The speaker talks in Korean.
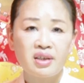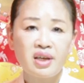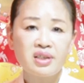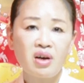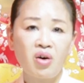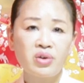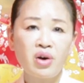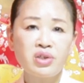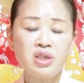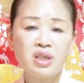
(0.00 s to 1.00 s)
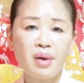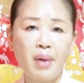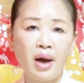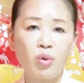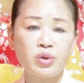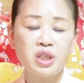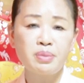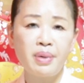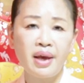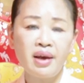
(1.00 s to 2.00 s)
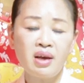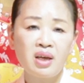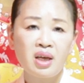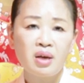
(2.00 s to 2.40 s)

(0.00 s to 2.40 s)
그래서 얻어지는 게 많고 집에